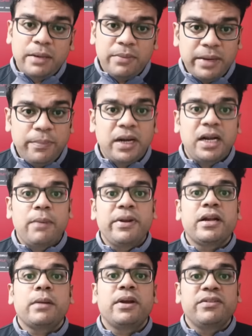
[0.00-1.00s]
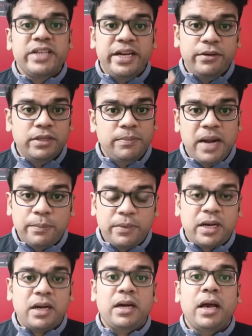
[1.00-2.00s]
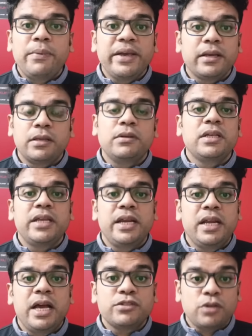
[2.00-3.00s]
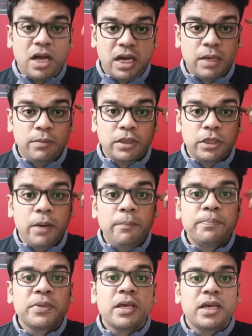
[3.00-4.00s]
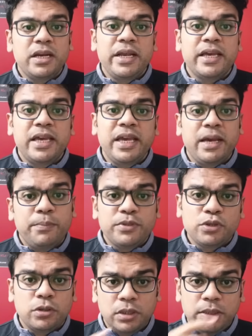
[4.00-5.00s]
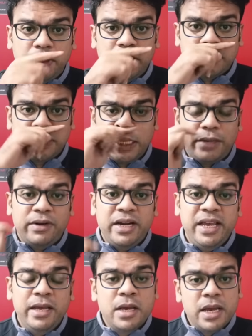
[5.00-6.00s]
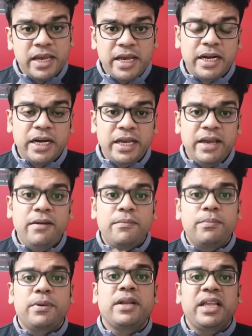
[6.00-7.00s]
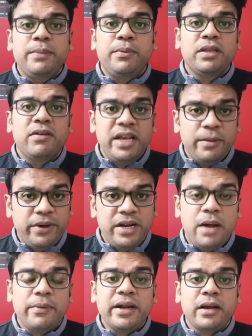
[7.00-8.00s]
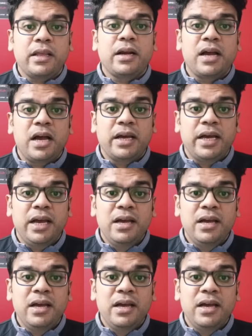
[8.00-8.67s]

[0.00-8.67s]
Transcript: வேறு மாதிரி பண்ணலாம் அப்படின்ற மாதிரி விஜய்டி வந்து பிளான் பண்ணுறாங்களா அப்படிங்கிறது வந்து தெரியல ஸோ ஆக மொத்தம் இன்னைக்கு எபிசோடு வந்து பார்த்தீங்கன்னா சரவடி ஏற்கனவே பிரதீப் வந்து வெளியே போயிட்டான் அப்படின்றதற்காக